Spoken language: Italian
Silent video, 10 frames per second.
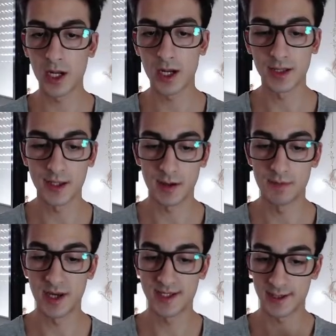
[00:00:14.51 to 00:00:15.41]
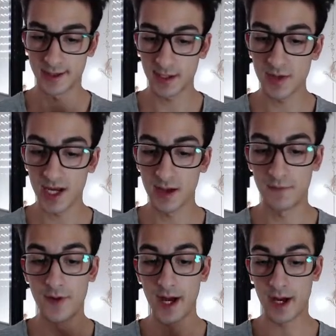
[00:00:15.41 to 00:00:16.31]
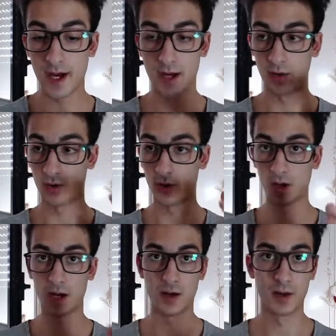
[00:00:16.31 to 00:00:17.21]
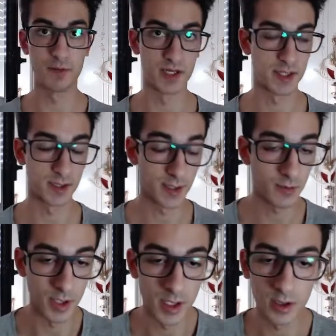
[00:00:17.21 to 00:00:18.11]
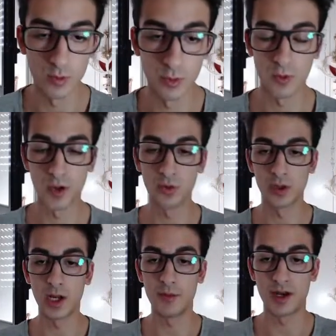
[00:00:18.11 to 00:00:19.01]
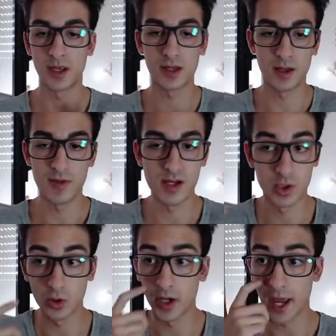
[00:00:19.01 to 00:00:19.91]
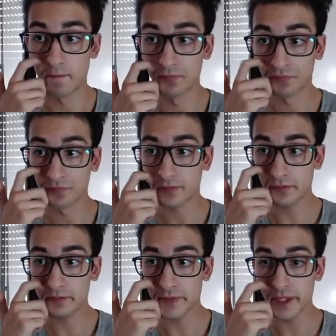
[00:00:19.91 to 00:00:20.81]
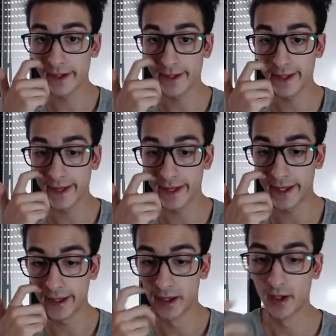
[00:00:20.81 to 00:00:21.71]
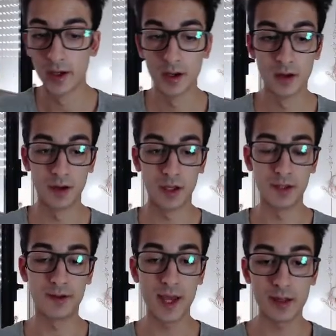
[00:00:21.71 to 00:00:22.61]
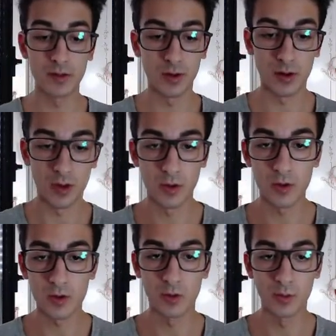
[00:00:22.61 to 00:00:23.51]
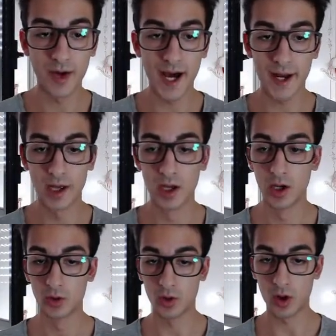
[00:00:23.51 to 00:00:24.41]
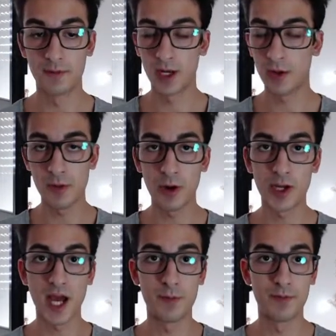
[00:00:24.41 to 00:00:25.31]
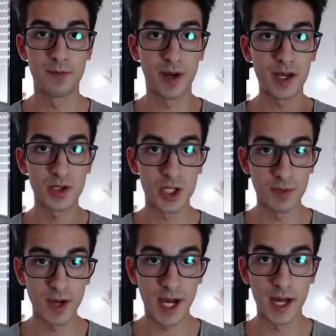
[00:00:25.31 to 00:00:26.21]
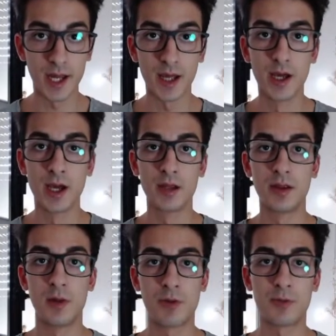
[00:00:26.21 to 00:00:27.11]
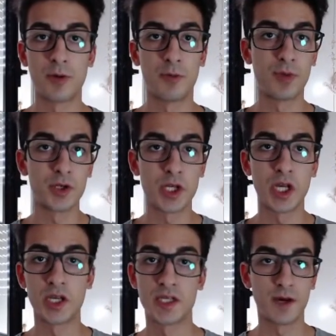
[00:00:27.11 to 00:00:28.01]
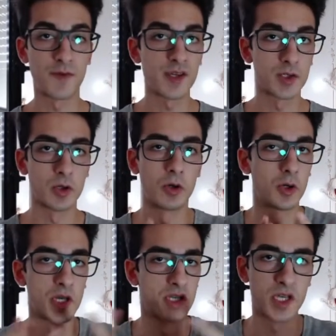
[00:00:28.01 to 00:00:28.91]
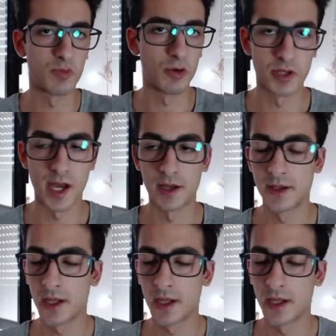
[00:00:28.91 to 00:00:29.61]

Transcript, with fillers: andato abbastanza bene, va ancora abbastanza bene, comunque è utile per tante persone che intendono non occupare troppo la memoria principale del proprio PC, che sia fisso o che sia portatile,